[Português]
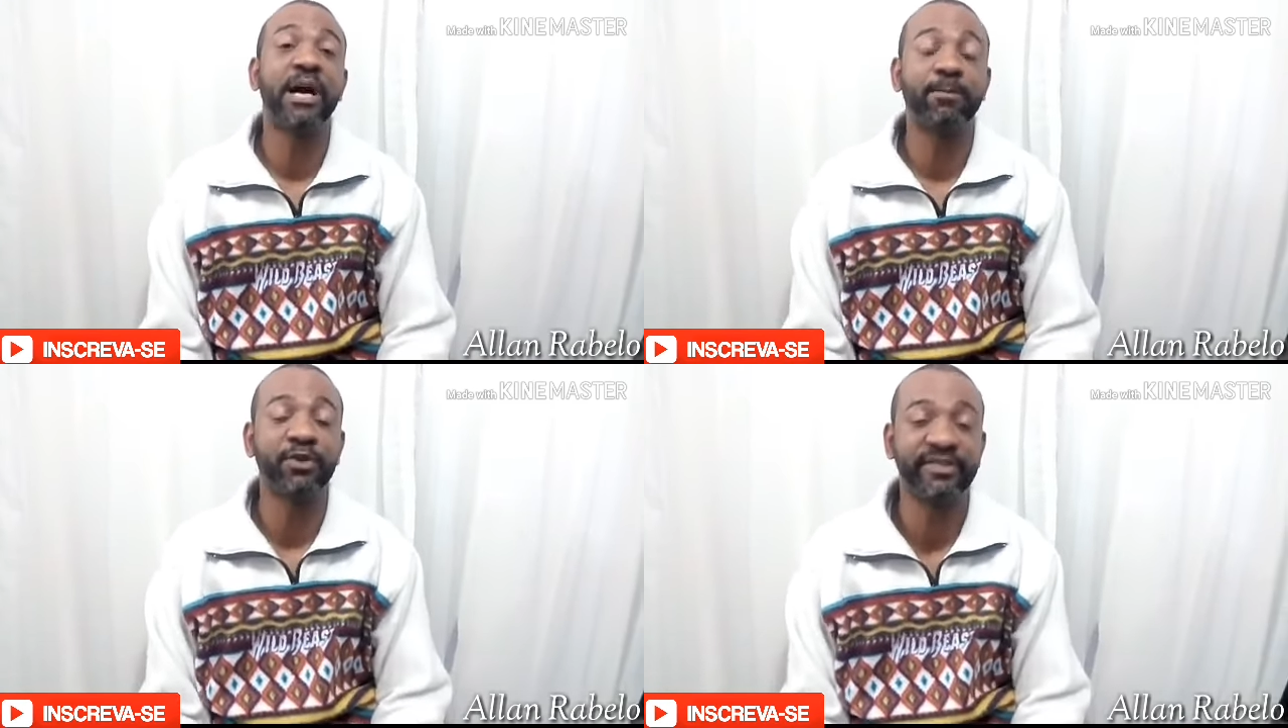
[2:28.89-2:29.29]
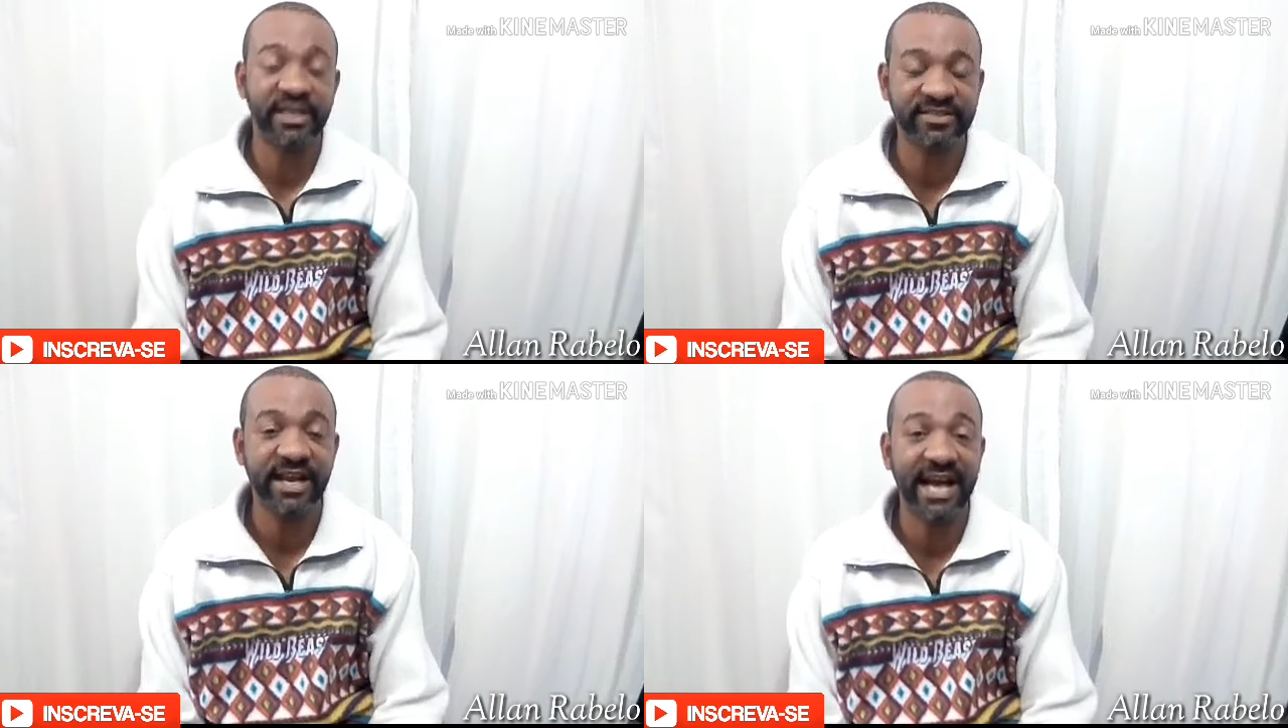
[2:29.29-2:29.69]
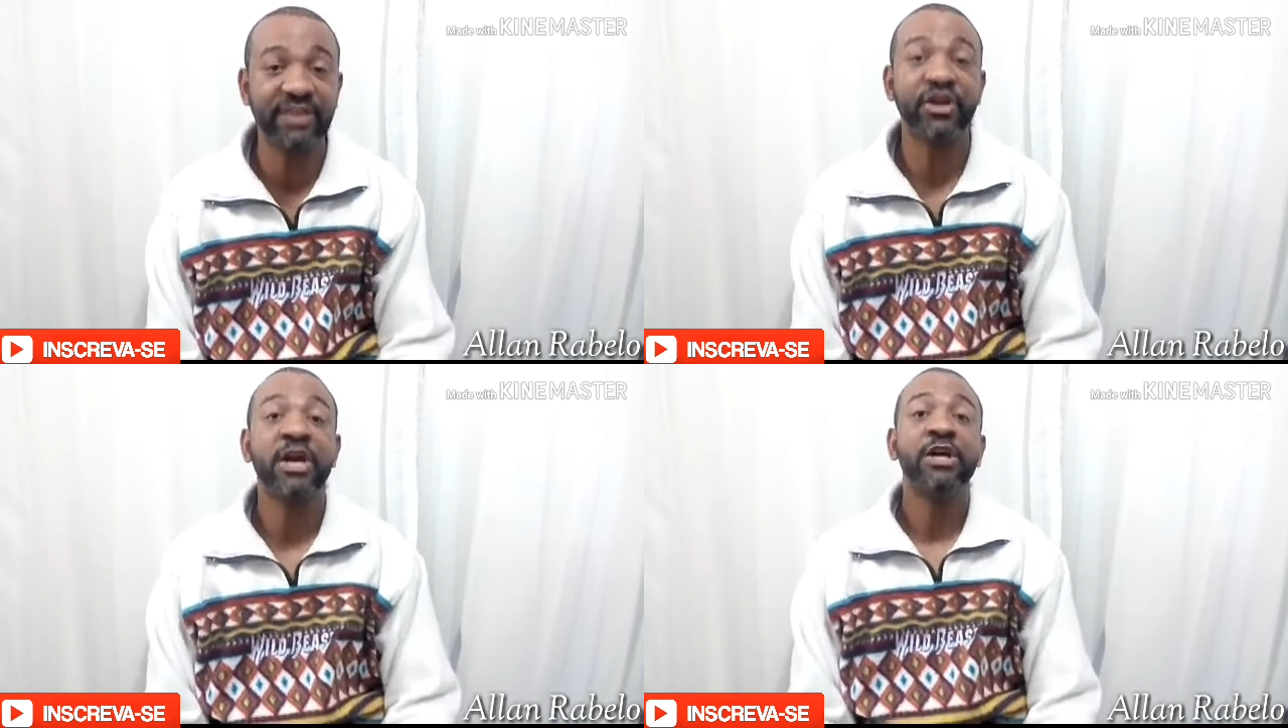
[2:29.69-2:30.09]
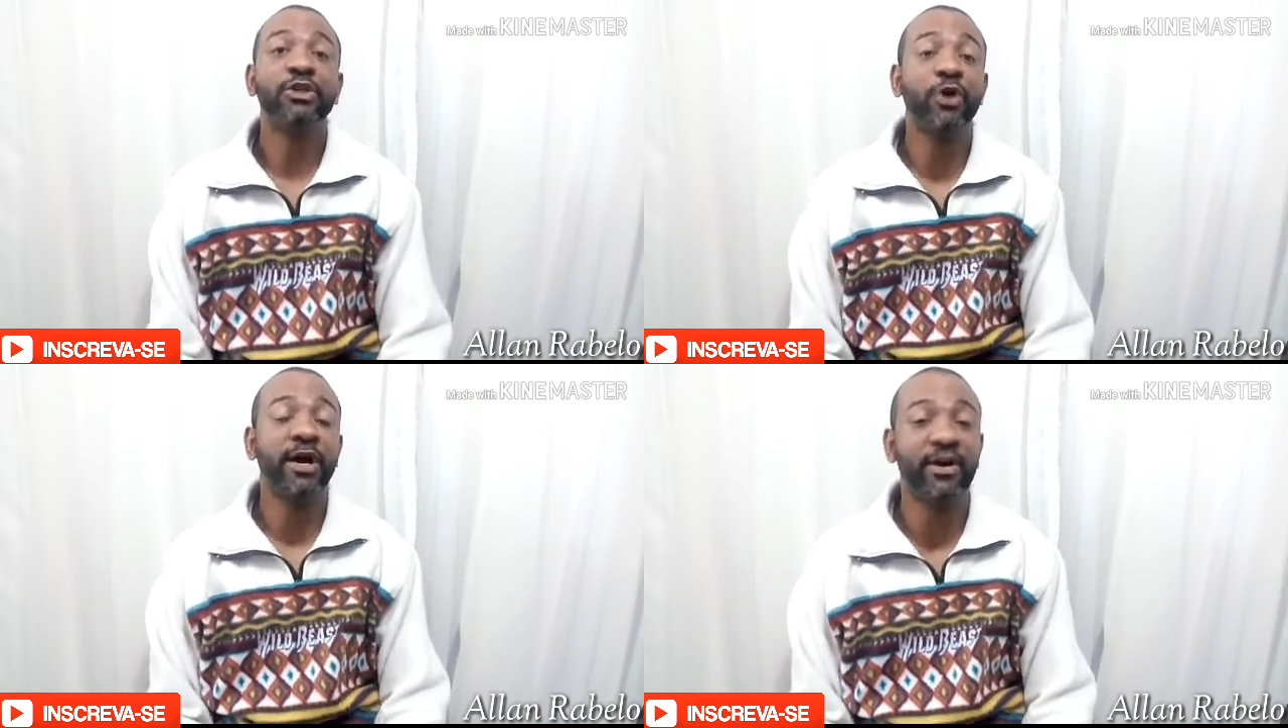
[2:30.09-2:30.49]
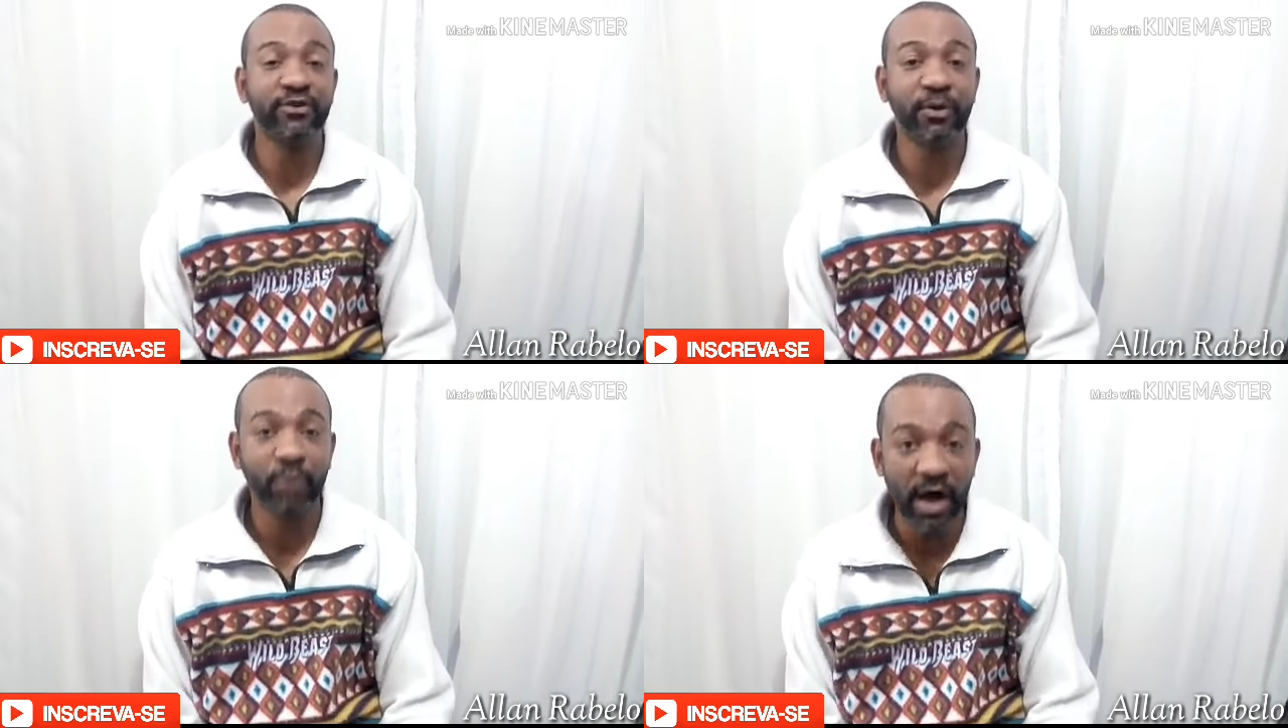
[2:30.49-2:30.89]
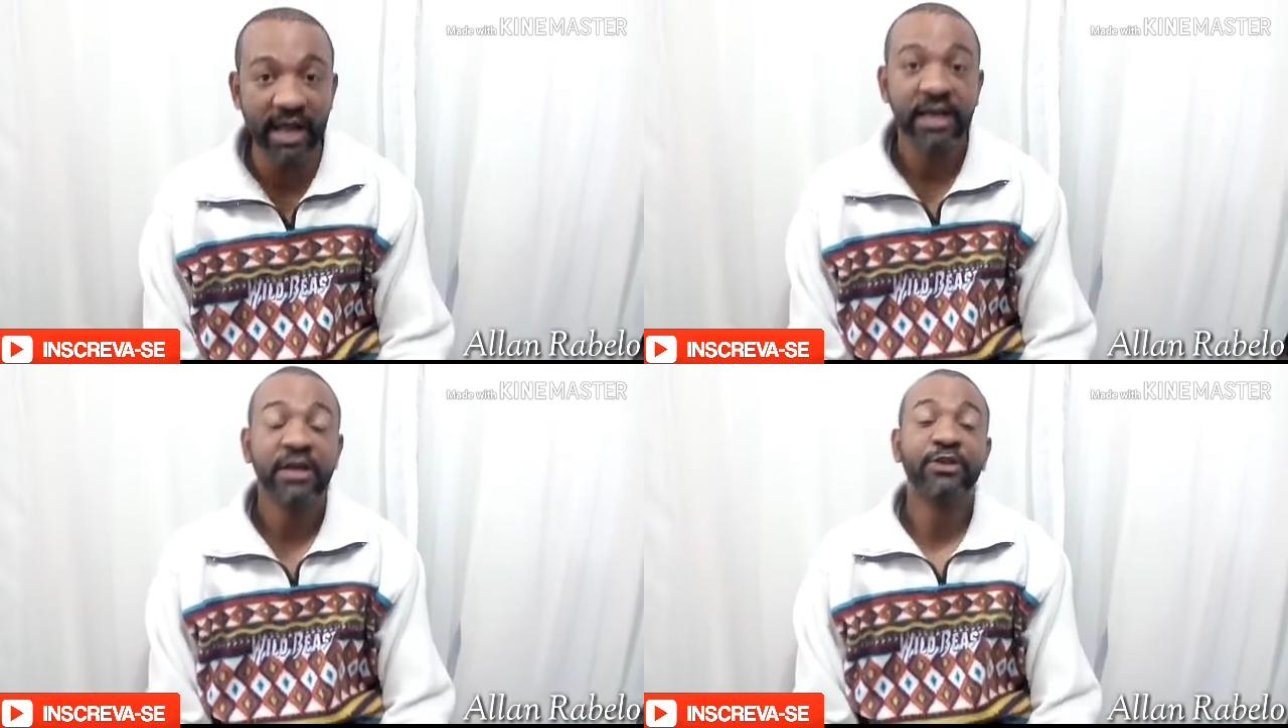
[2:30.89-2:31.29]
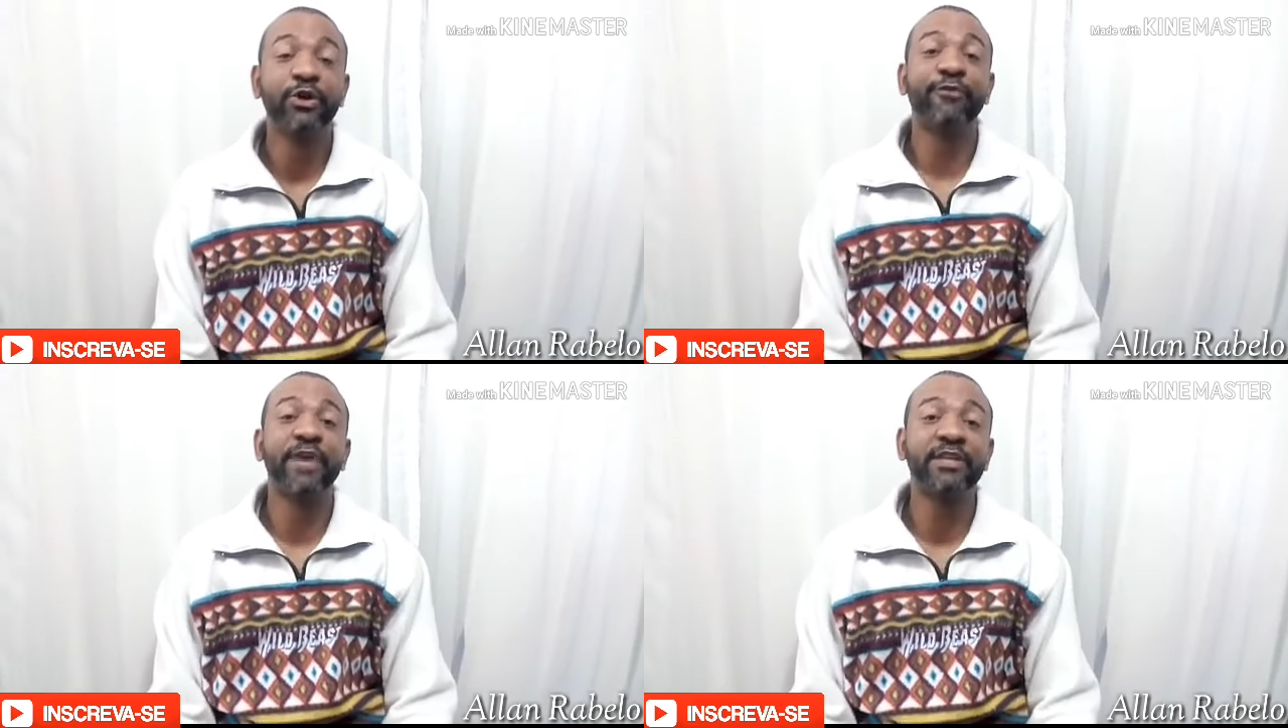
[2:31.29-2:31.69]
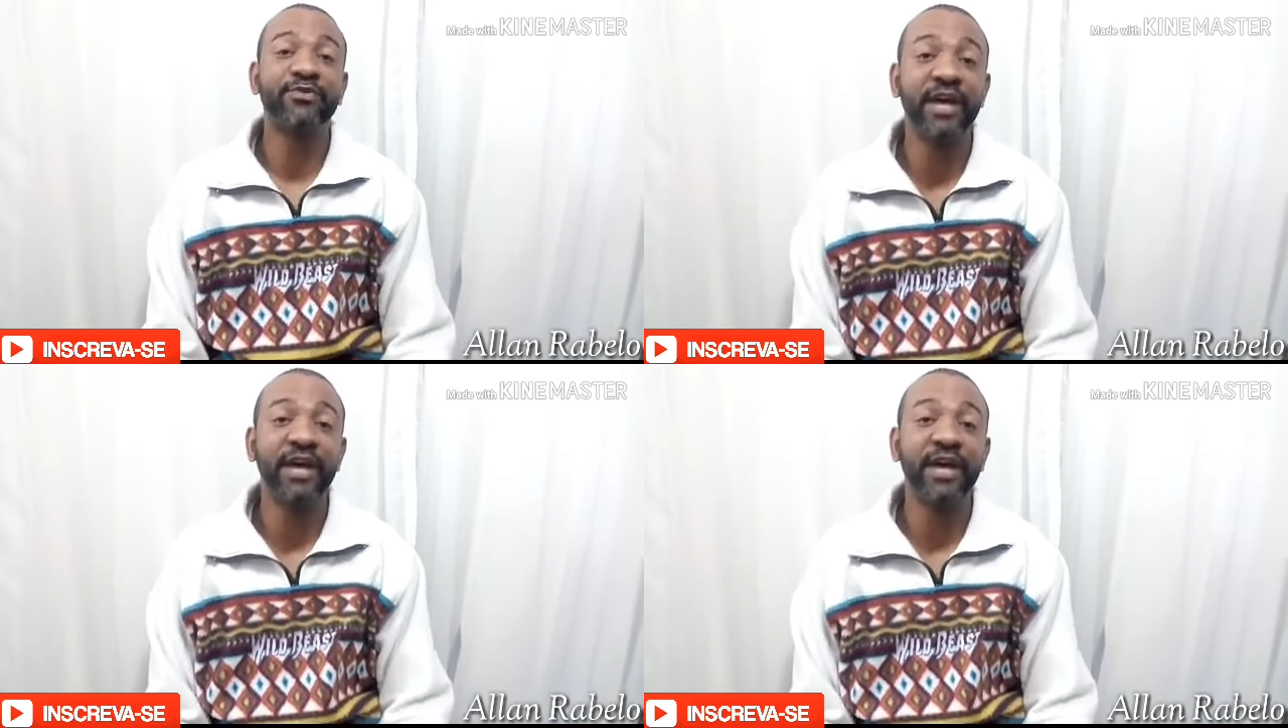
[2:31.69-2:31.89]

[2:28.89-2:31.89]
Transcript: Rolou lá no campo do CS Senat, jogão de bola,